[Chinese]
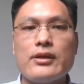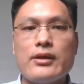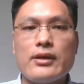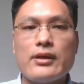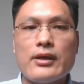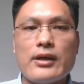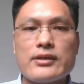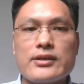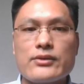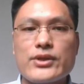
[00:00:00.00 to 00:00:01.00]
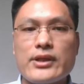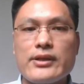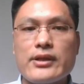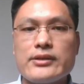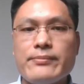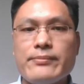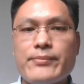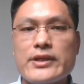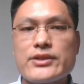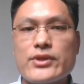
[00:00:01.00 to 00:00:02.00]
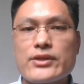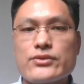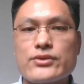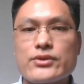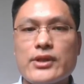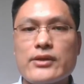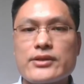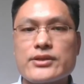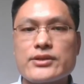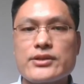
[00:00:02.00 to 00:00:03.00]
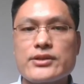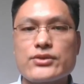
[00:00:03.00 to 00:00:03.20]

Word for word: 证明人的选择全部被基因决定，